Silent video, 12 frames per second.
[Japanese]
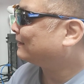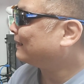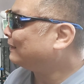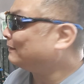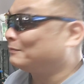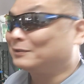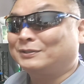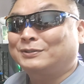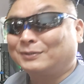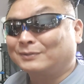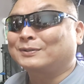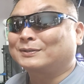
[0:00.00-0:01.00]
してもう
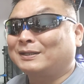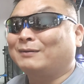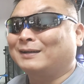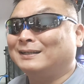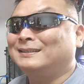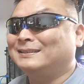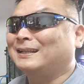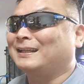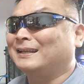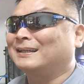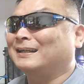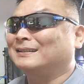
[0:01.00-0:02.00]
譲渡した方がいいじゃ
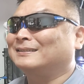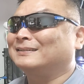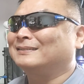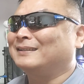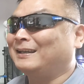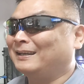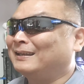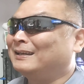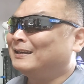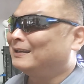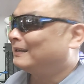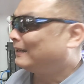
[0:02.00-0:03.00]
ないかっていうね
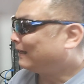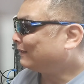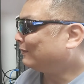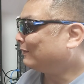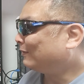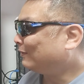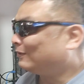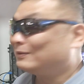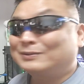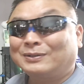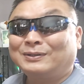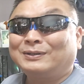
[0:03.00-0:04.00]
あの
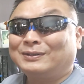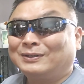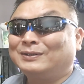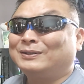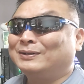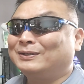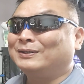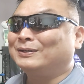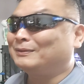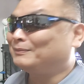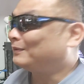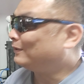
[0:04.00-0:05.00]
本
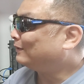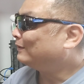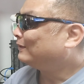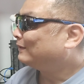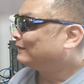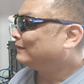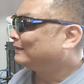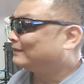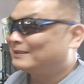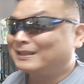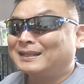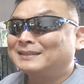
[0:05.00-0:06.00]
当も
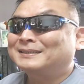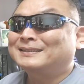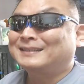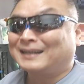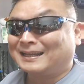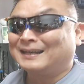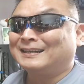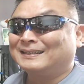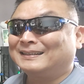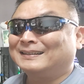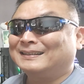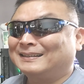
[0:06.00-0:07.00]
う出だしから
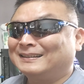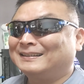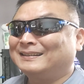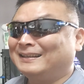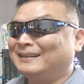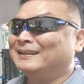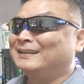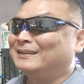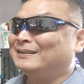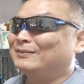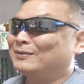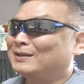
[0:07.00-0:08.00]
ね
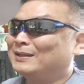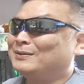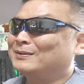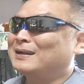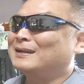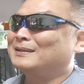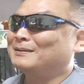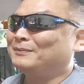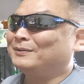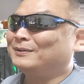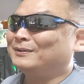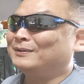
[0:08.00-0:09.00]
お金をかけて
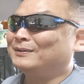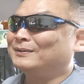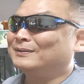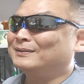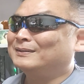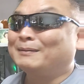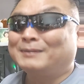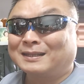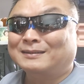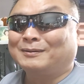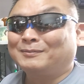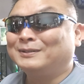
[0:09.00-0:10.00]
もダメ
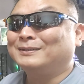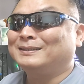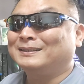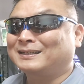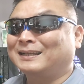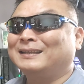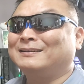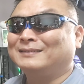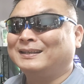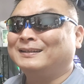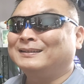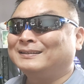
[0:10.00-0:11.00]
だった思うようにいかないよ
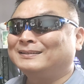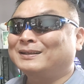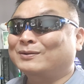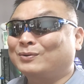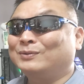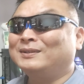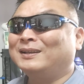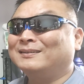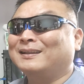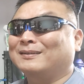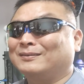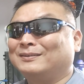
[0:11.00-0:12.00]
ねいやこんな
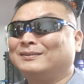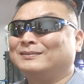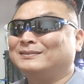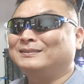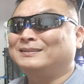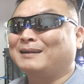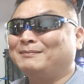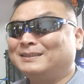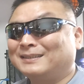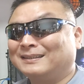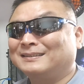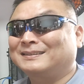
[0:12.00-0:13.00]
なのダメ
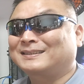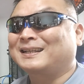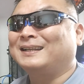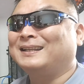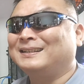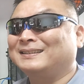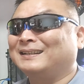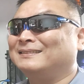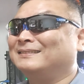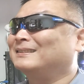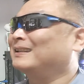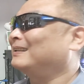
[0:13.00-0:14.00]
じゃん使えないじゃ
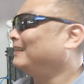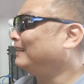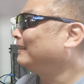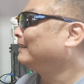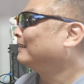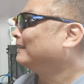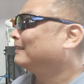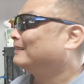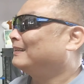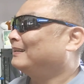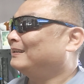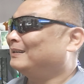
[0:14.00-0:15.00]
んってね
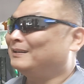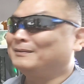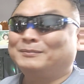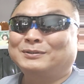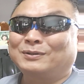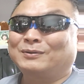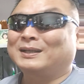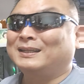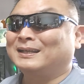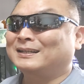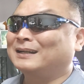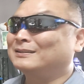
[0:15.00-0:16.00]
でもっとお
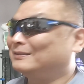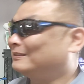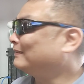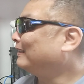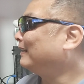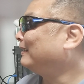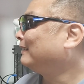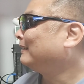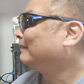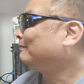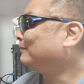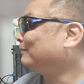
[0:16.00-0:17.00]
金がかかるね
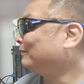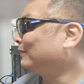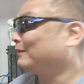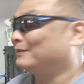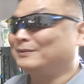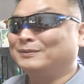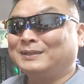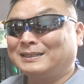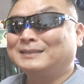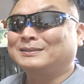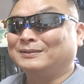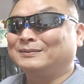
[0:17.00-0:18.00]
もう終わ
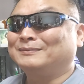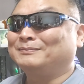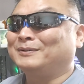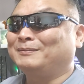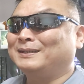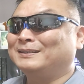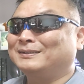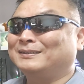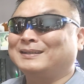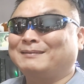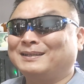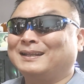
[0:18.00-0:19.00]
りでしょモバイル事
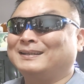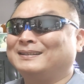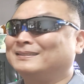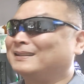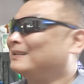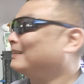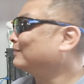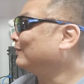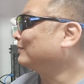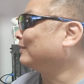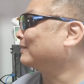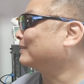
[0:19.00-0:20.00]
業ダメだねってね
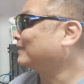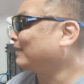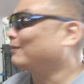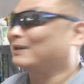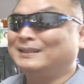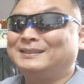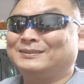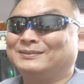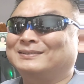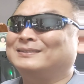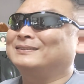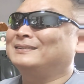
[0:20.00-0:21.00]
どんどん来た方がいい
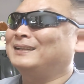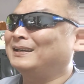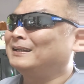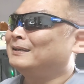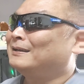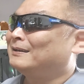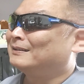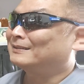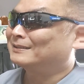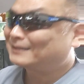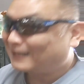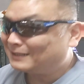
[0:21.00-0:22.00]
よっていうね
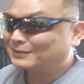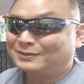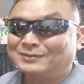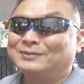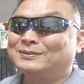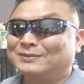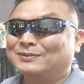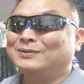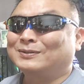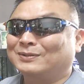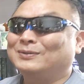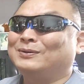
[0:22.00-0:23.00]
最初の
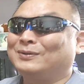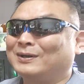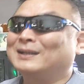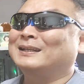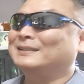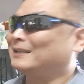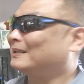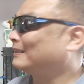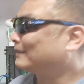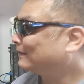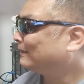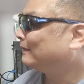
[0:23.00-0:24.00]
頃のお話なん
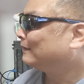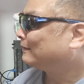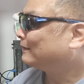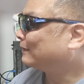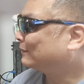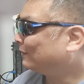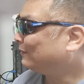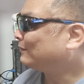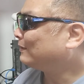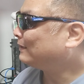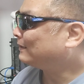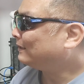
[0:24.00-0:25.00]
です。でその
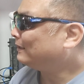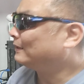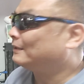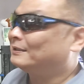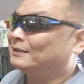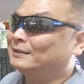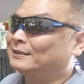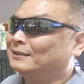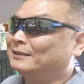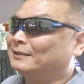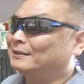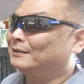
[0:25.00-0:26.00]
時
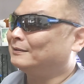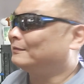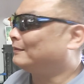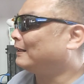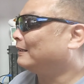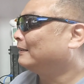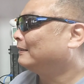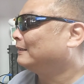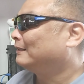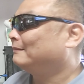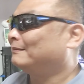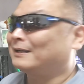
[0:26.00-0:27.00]
に要は
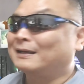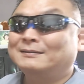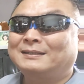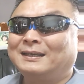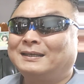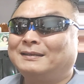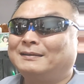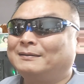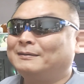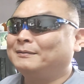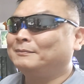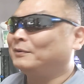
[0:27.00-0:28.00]
まあ、楽
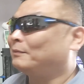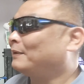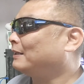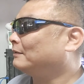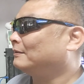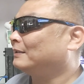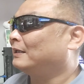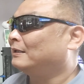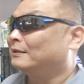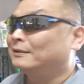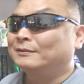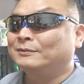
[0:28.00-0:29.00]
天モバイルね
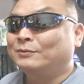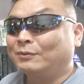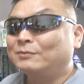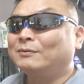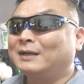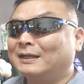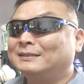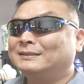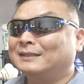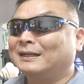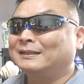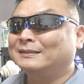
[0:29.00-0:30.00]
どこが
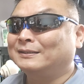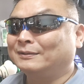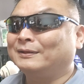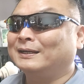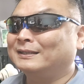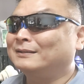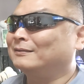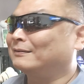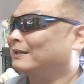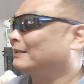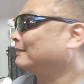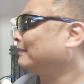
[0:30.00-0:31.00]
じゃあ手を挙げるの
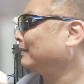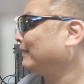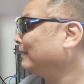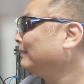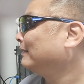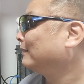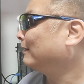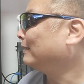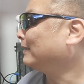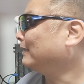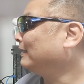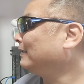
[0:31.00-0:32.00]
かってね、まあ、
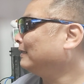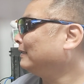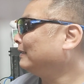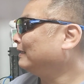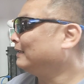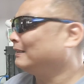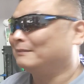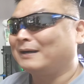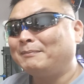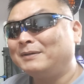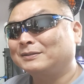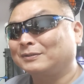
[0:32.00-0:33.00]
特に
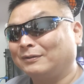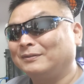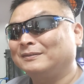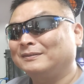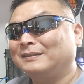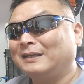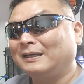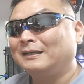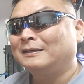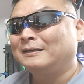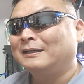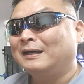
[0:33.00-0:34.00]
アマゾン
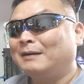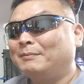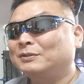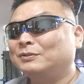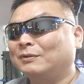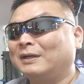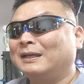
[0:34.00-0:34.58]
ねアマゾン